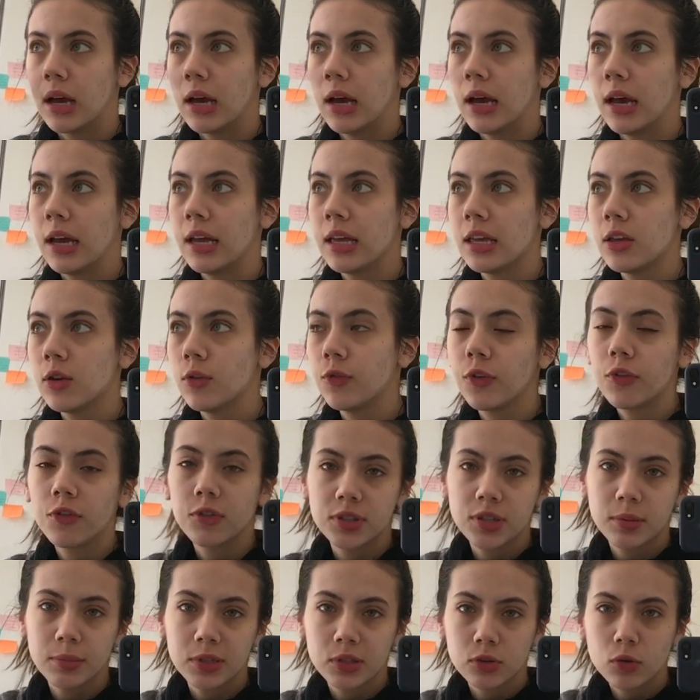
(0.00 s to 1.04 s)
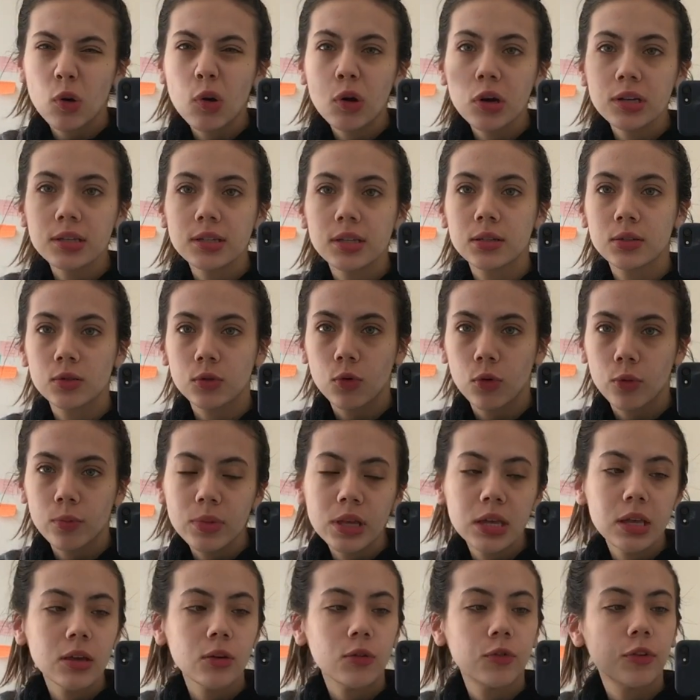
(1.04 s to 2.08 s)
Aí eu fui fazer minhas coisas,
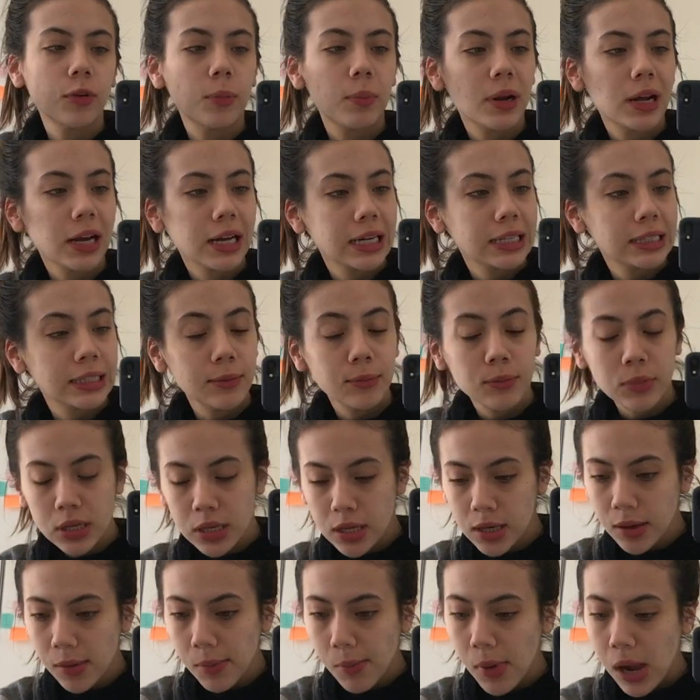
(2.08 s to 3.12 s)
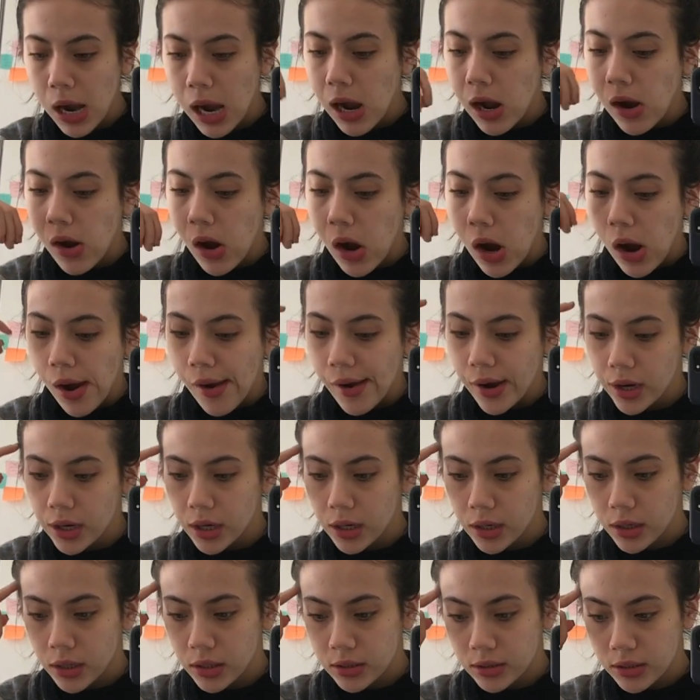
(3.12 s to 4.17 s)
comi, eu fui pra academia.
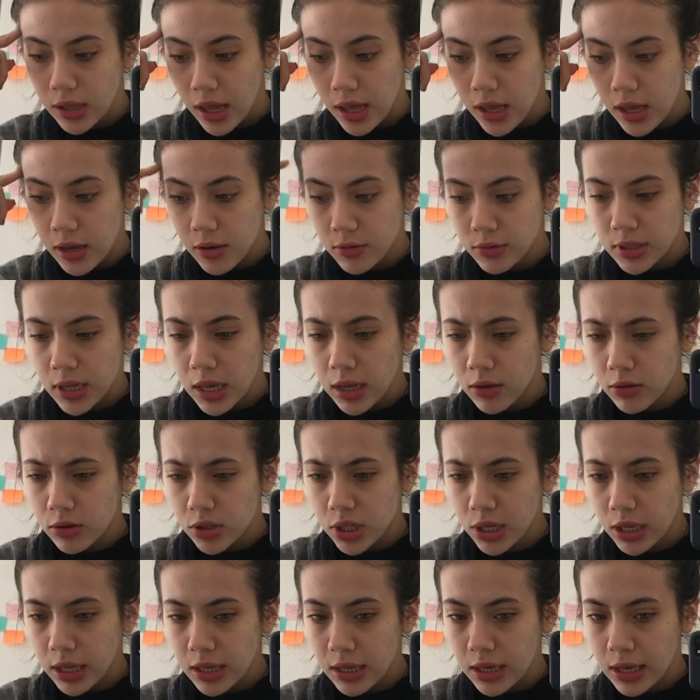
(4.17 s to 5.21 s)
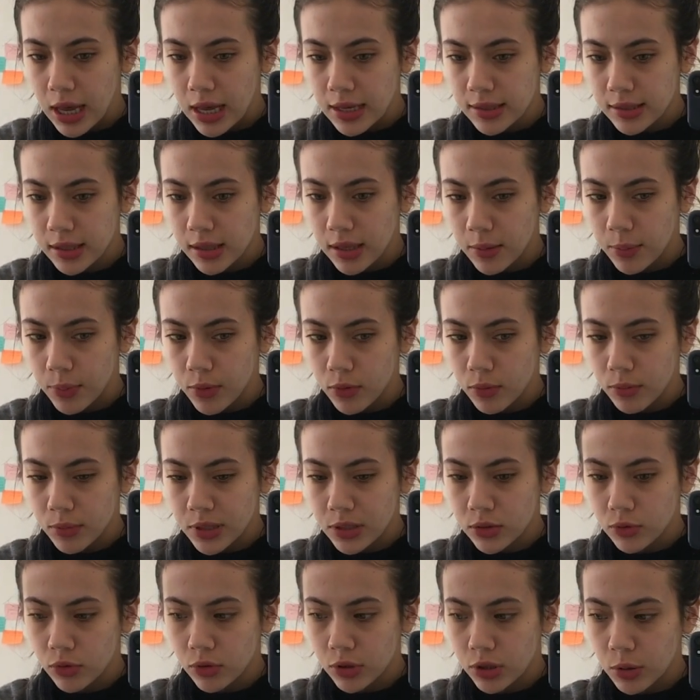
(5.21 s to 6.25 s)
Uh, daí eu sei que eu cheguei em casa lá por
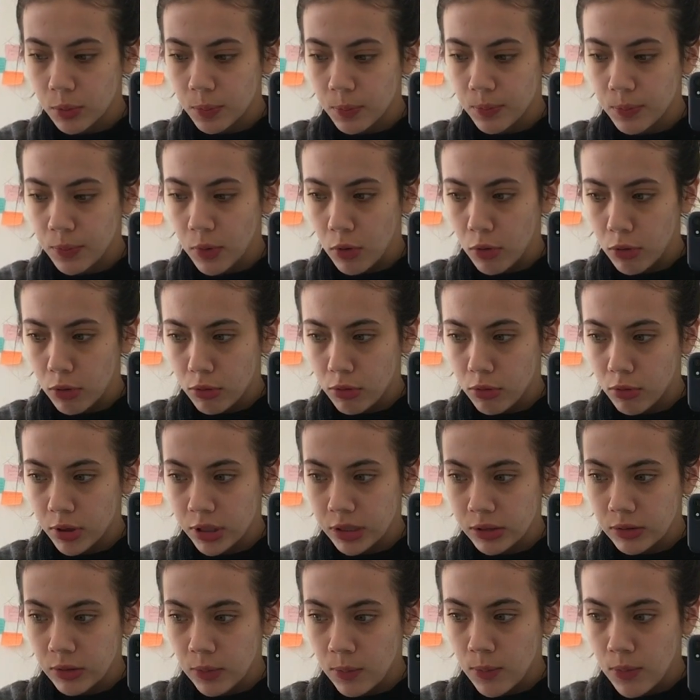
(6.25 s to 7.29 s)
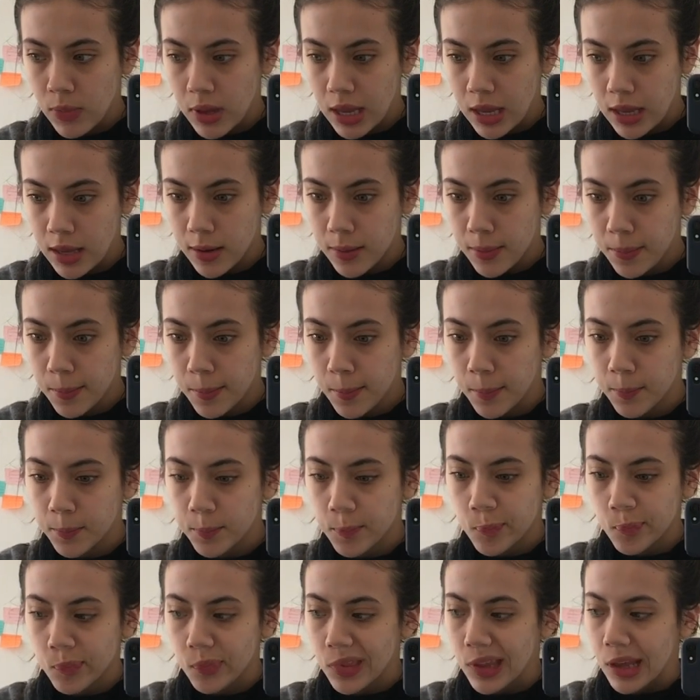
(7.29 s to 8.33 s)
umas oito e pouco, oito e meia.
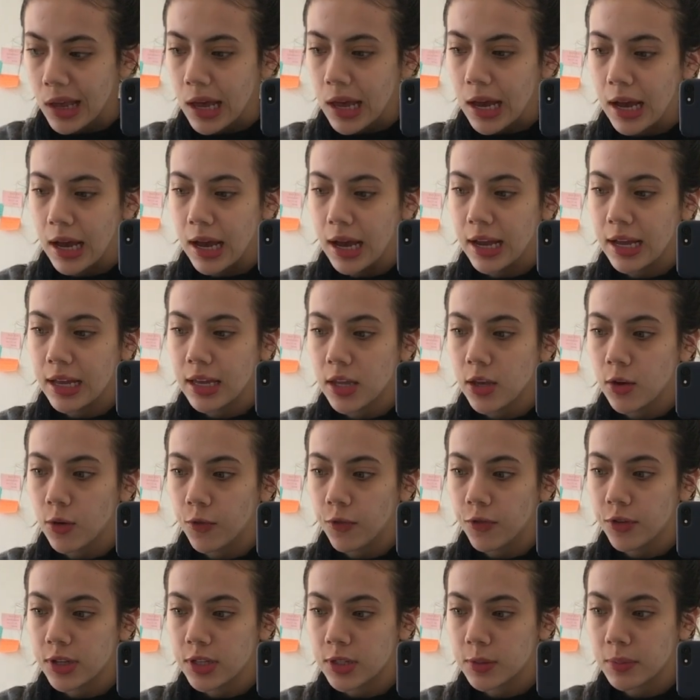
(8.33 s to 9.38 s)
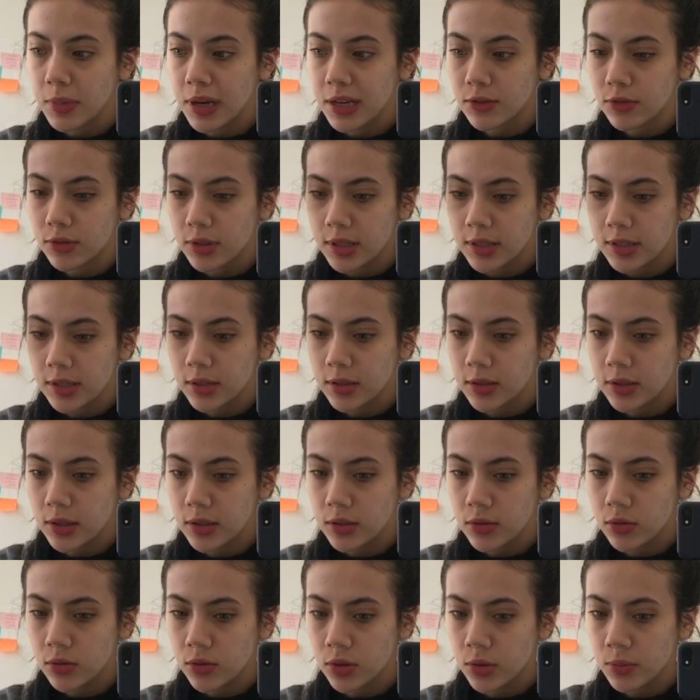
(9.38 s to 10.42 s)
Aí eu fiz mais os
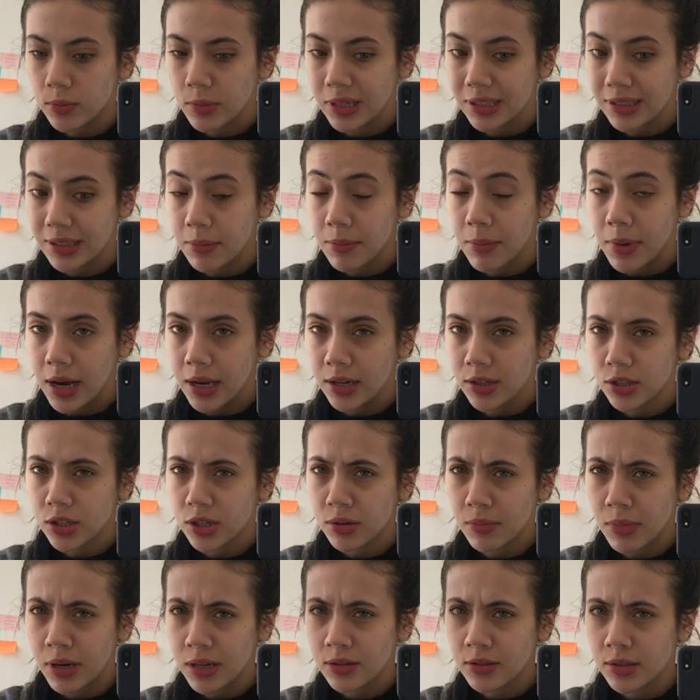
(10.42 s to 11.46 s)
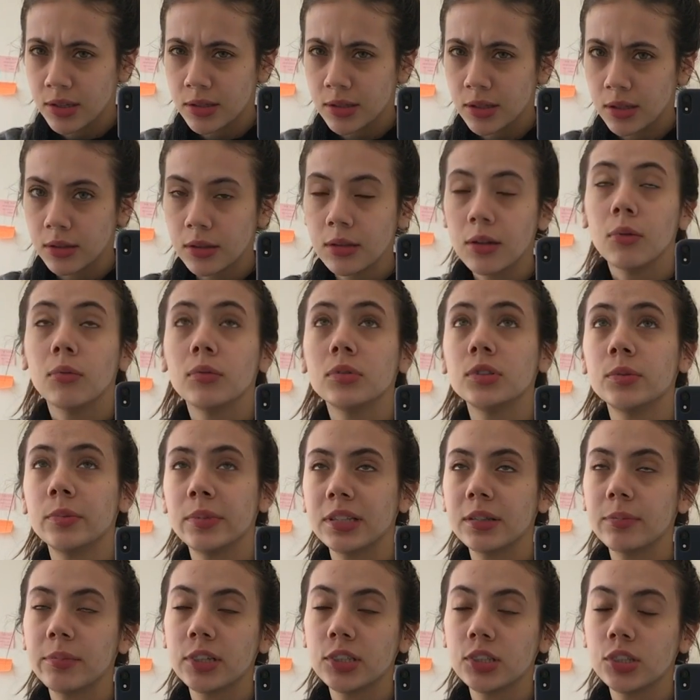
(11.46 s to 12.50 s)
exercícios de matemática e mais... Exer... Não, de
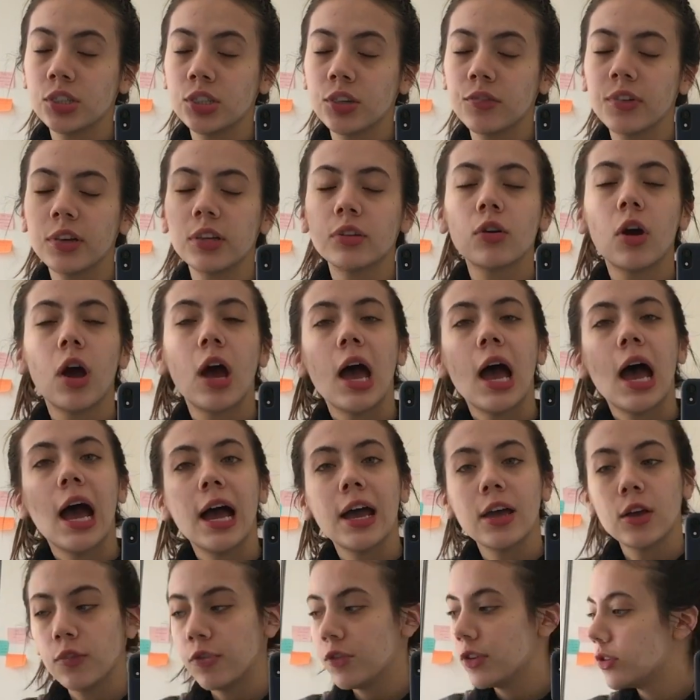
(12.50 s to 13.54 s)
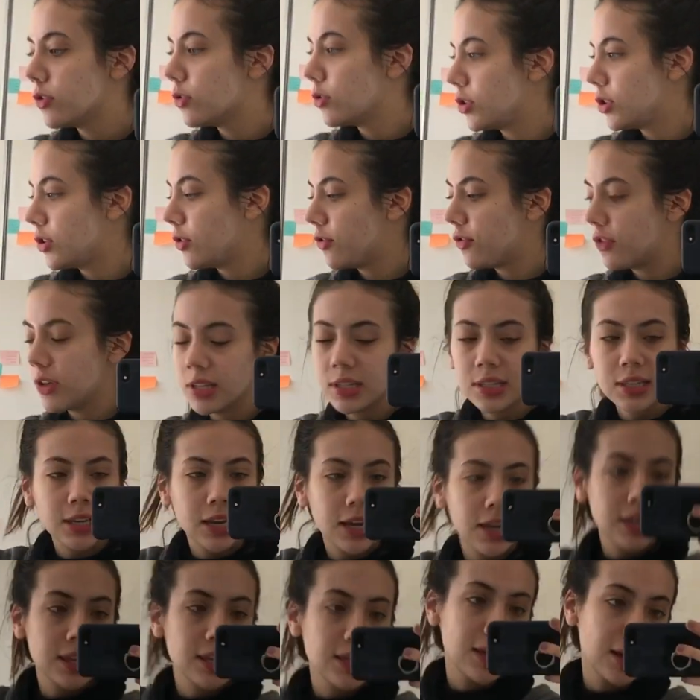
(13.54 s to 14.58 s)
matemática eu tinha feito. Aí eu fiz os de
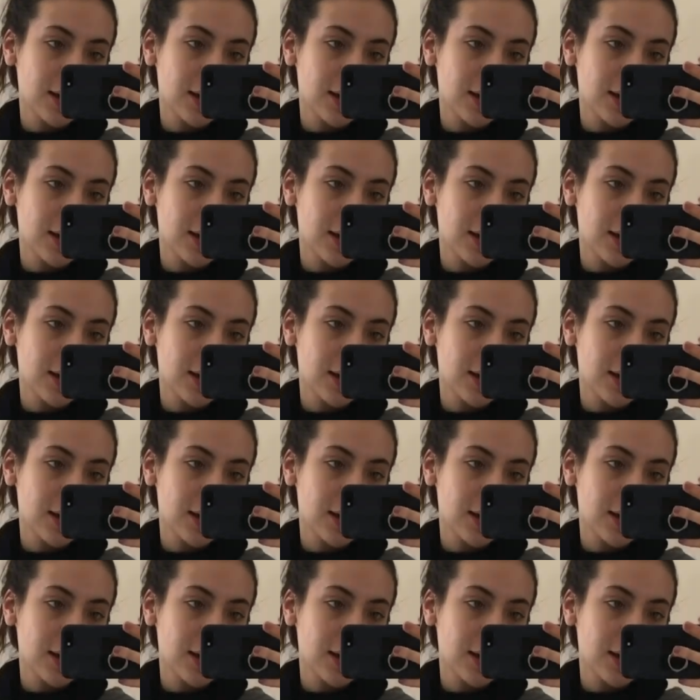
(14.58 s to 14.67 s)
física e